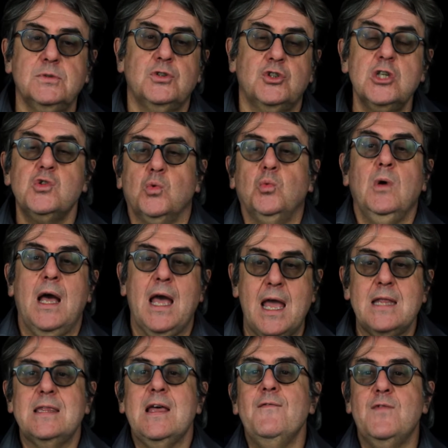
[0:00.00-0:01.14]
Gesù
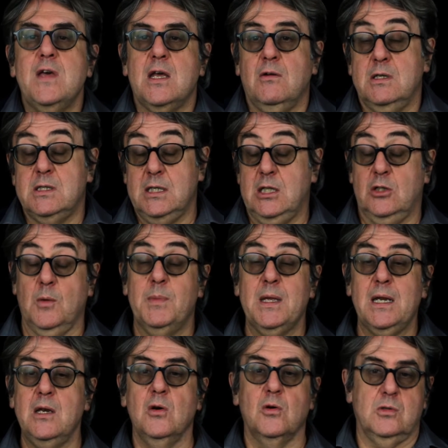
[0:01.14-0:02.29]
è davvero esistito.
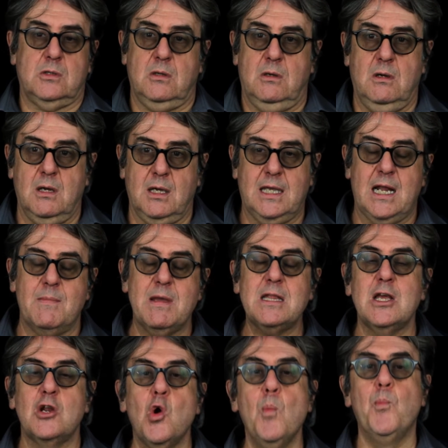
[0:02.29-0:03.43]
Berlioz eh,
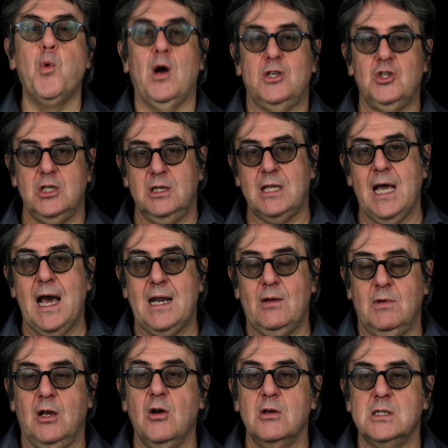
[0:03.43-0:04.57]
chiaramente non può accettare
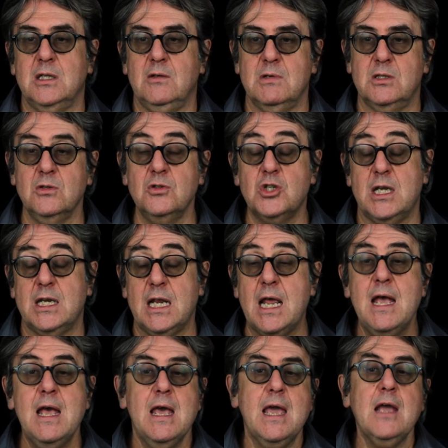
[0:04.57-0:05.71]
una cosa di questo
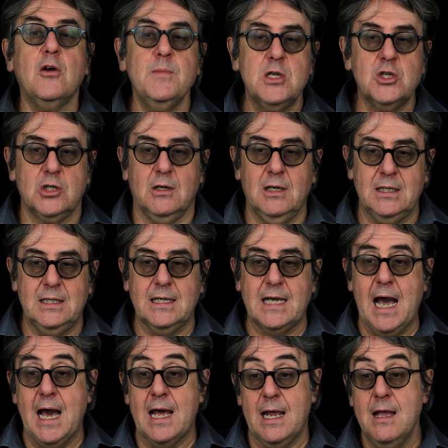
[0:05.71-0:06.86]
genere e cominciano a
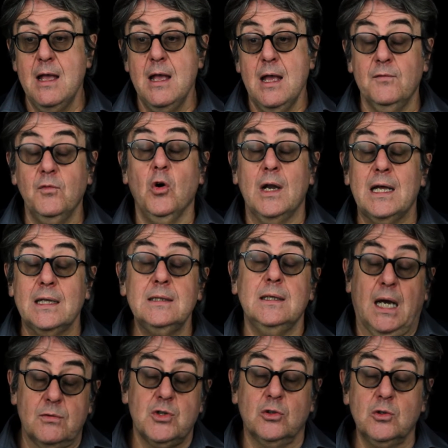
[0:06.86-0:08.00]
litigare.
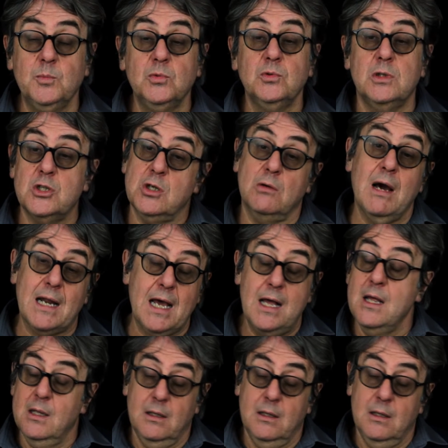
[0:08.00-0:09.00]
Voland a un certo punto dice guarda